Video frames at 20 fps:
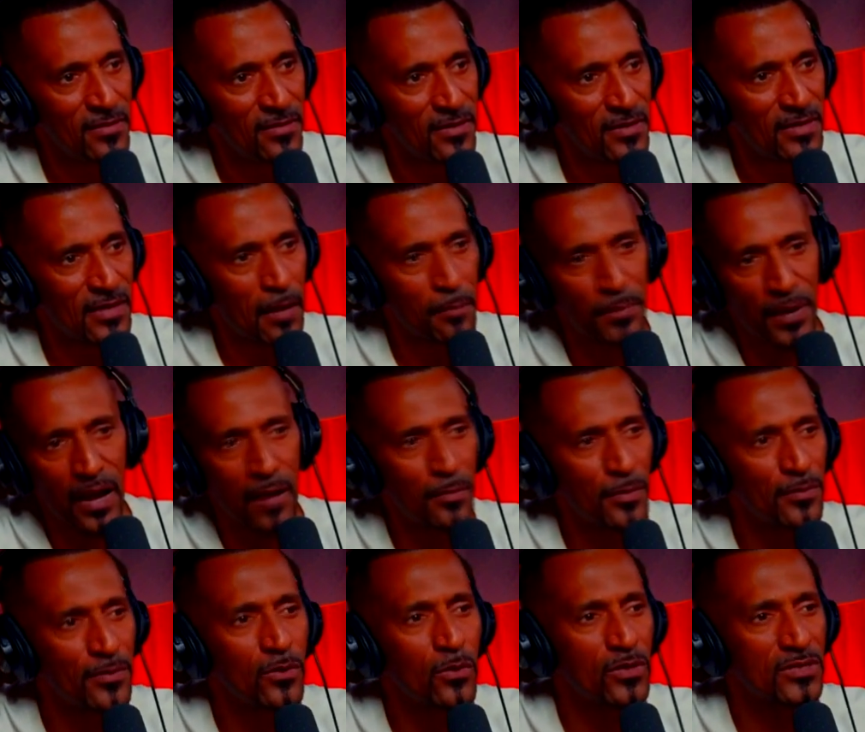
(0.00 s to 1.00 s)
E na praia é a
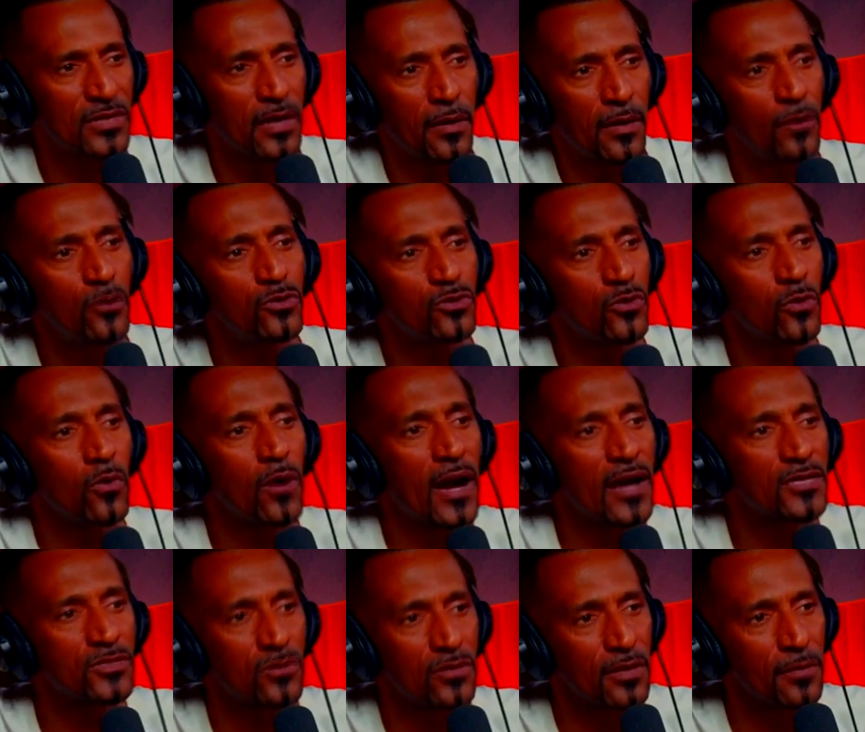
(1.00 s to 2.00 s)
mesma coisa. Eu sou o
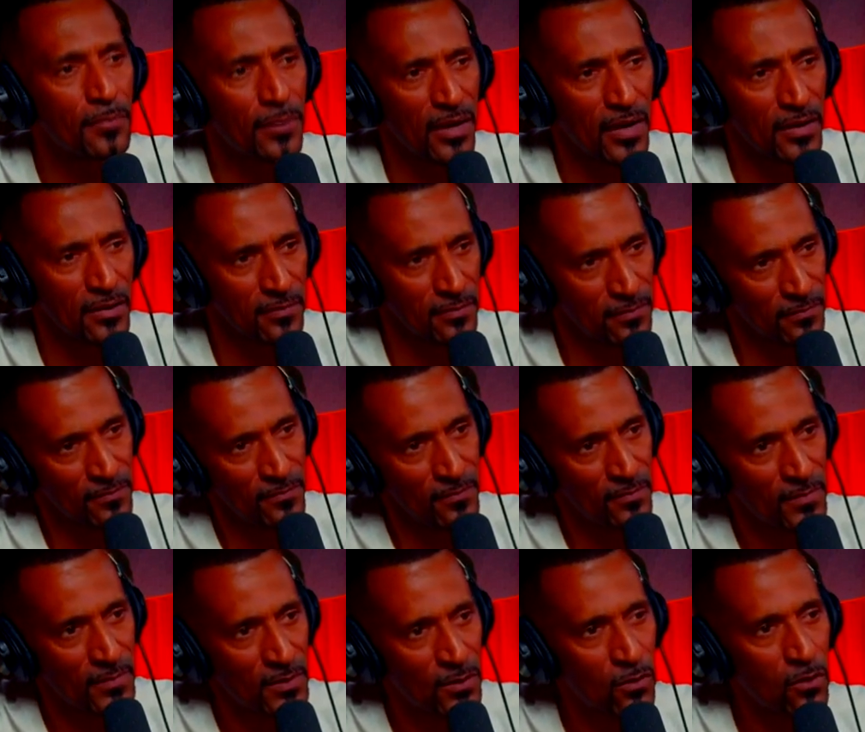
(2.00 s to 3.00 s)
garçom da praia.
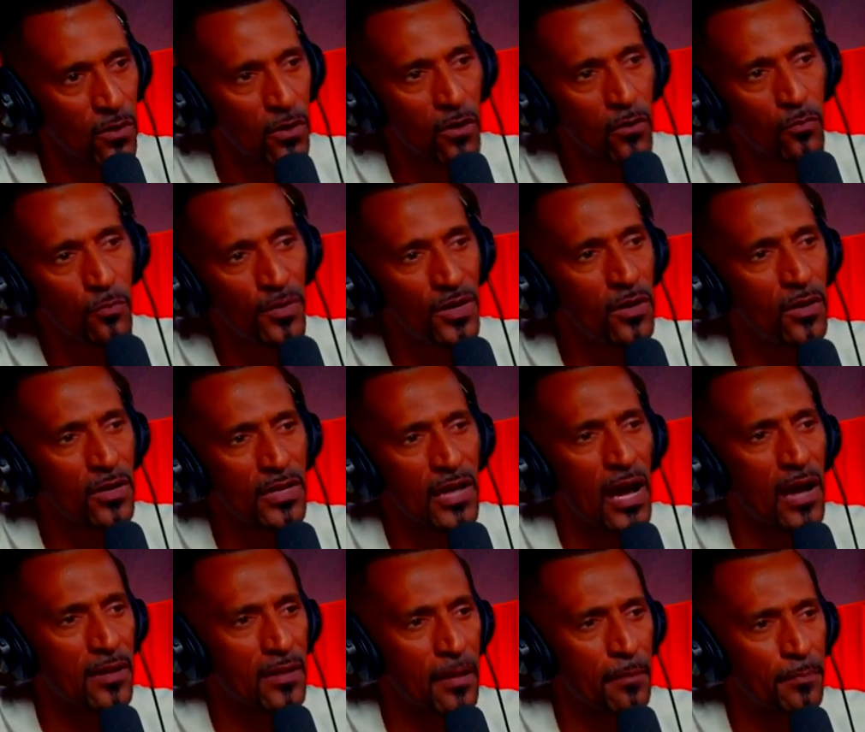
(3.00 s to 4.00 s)
Então coloca um
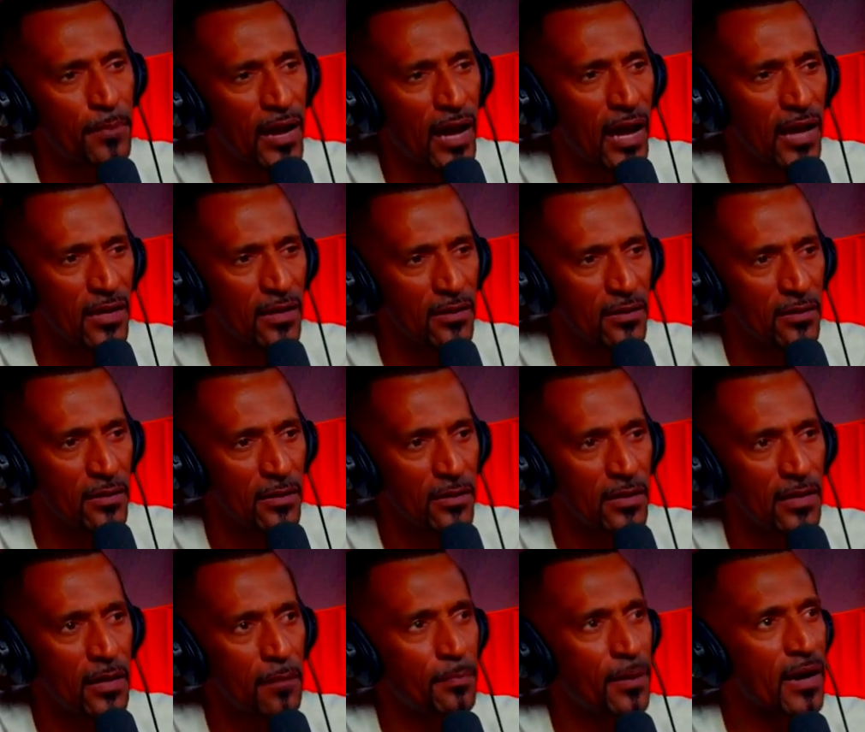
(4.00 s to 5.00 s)
bilionário na praia
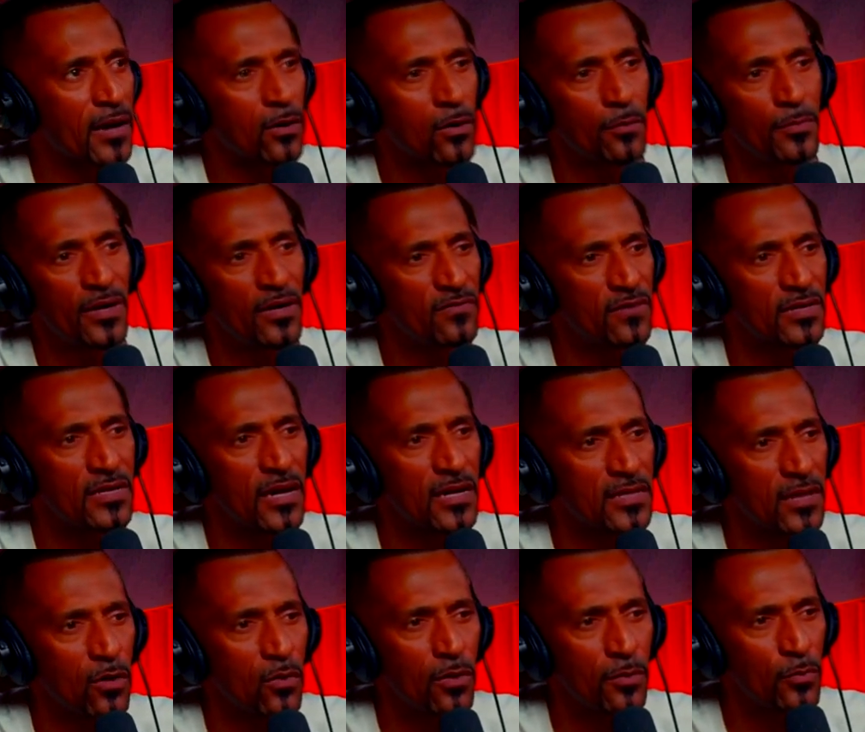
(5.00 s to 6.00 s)
e repara como ele vai
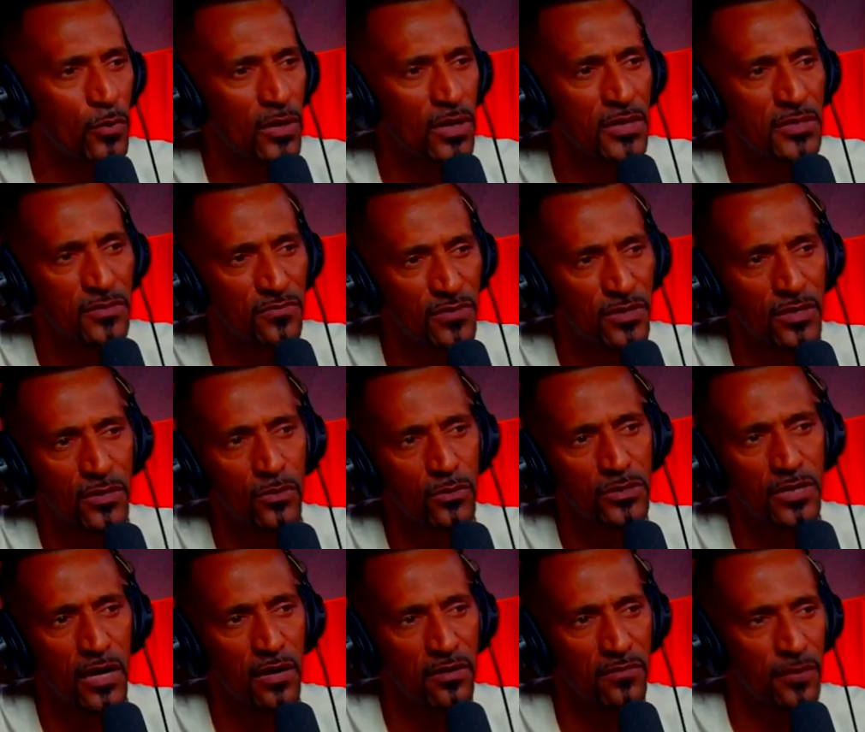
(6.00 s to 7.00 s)
tratar o ambulante vendedor
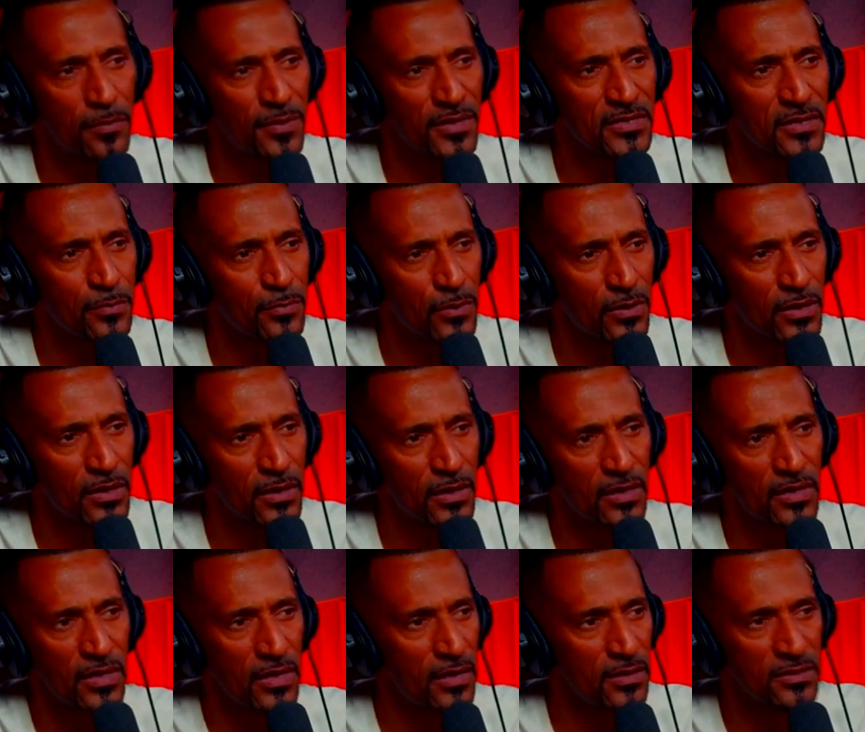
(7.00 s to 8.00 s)
de água que vai passar por ele.
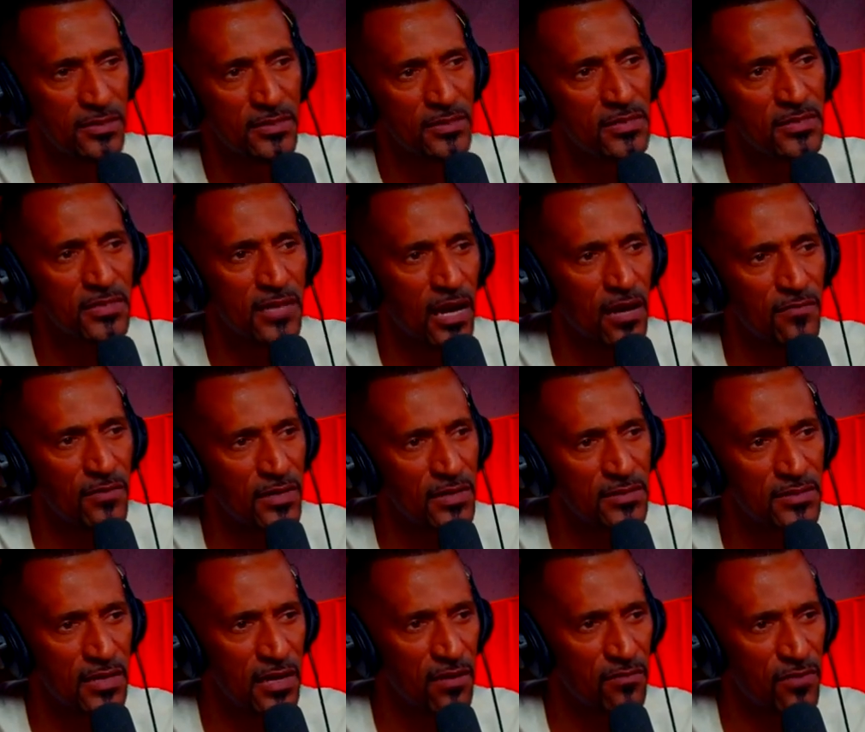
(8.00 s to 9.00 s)
Ali ele se descreve, ali ele
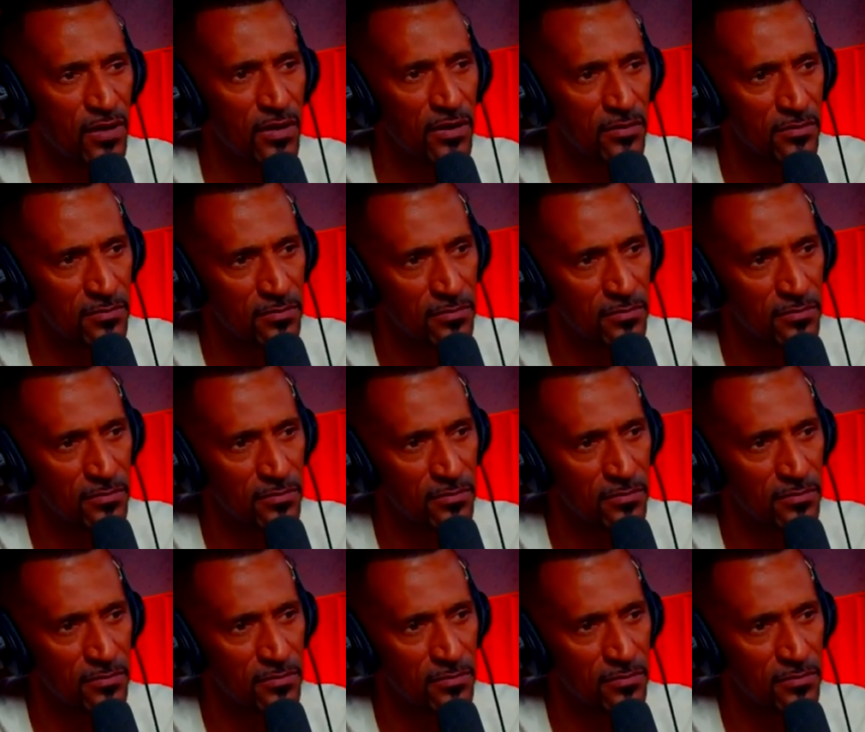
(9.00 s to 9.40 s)
se revela.